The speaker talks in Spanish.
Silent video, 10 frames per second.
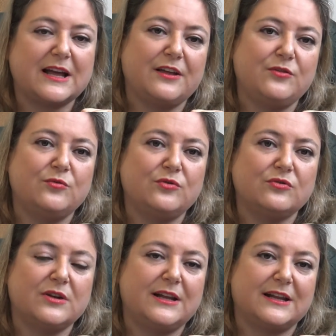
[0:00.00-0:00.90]
hay
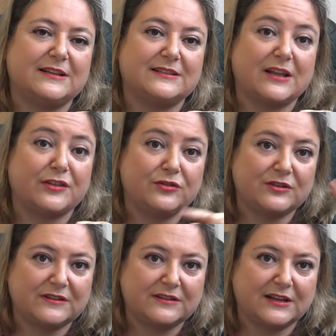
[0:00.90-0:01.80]
uno en las
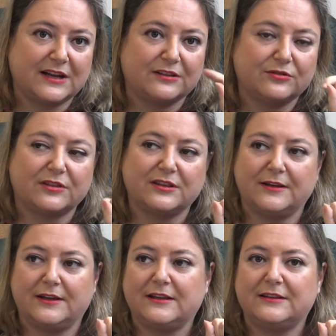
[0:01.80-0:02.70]
estaciones de
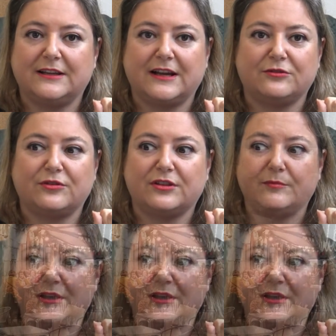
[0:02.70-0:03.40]
14, de 14